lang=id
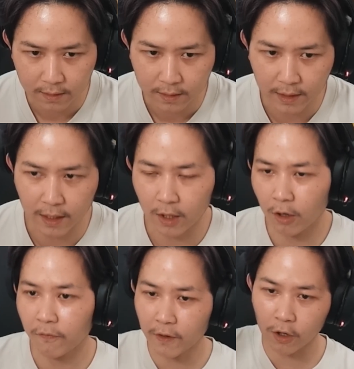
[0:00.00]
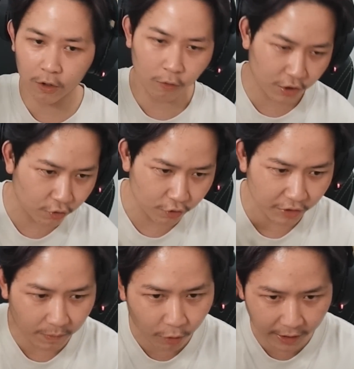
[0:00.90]
Ya yeah, kalau overall gue setuju
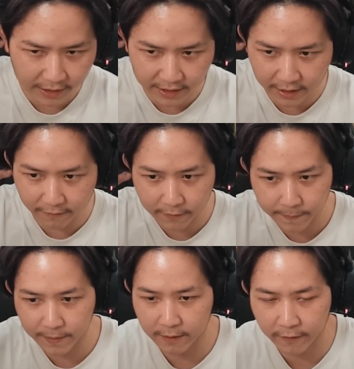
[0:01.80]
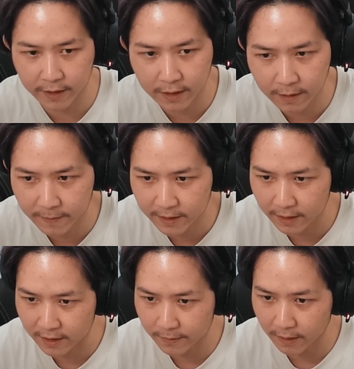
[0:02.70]
Kiboy guys jadi MVP final MSC
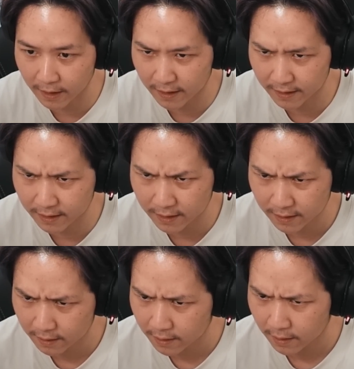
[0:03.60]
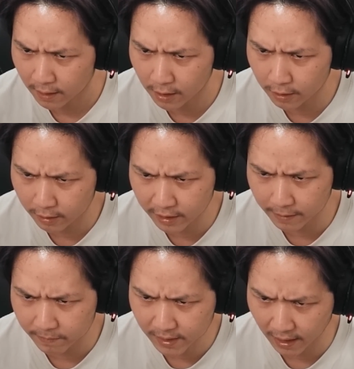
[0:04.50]
guys bukan Kairi. Kalau
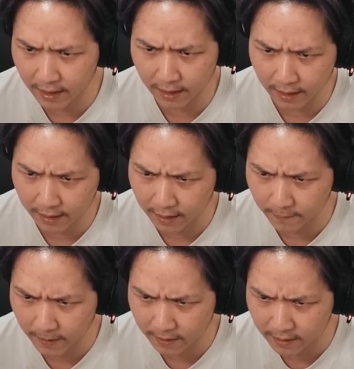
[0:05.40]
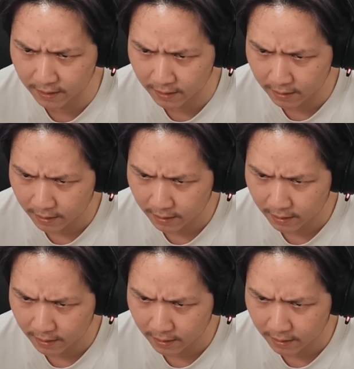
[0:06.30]
game terakhir Kairi banget sih.